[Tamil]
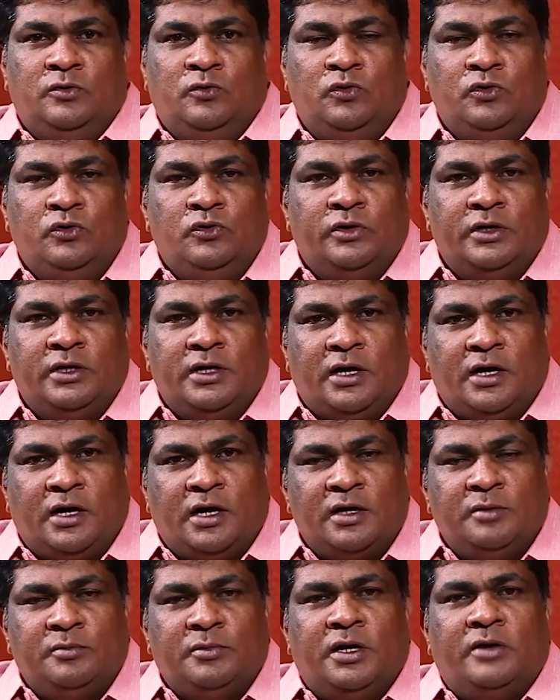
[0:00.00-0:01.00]
உன்னுடைய
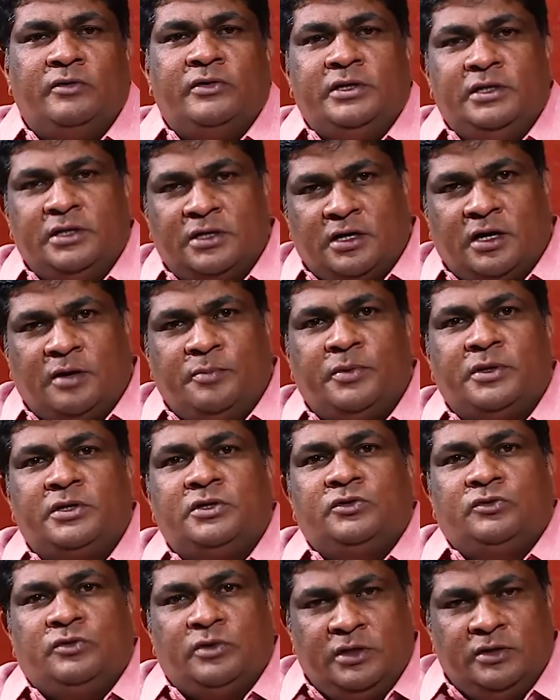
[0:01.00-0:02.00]
ஆன்மாவை நீ
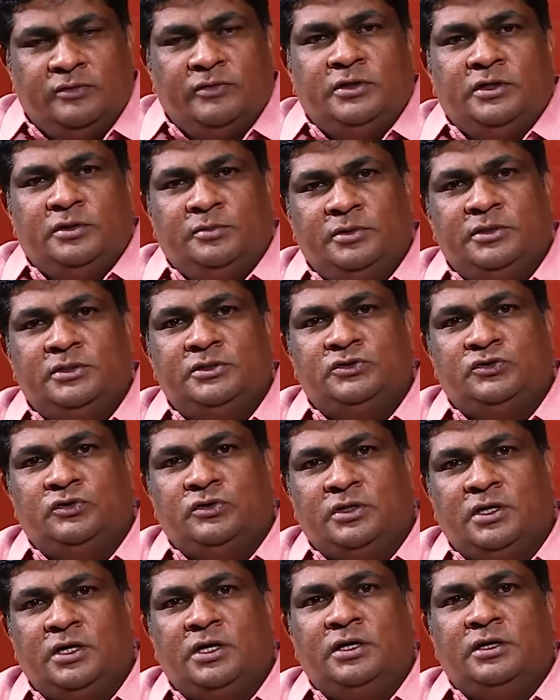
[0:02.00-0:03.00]
காப்பாற்றிக் கொள்ள வேண்டும் என்று
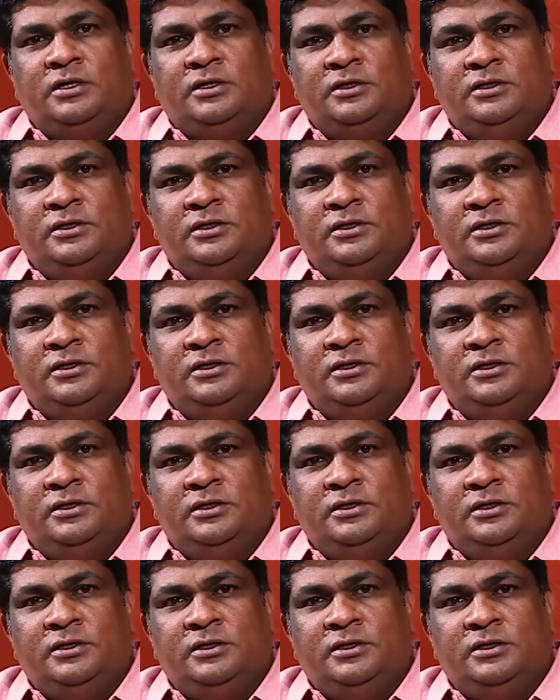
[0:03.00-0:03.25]
சொன்னால்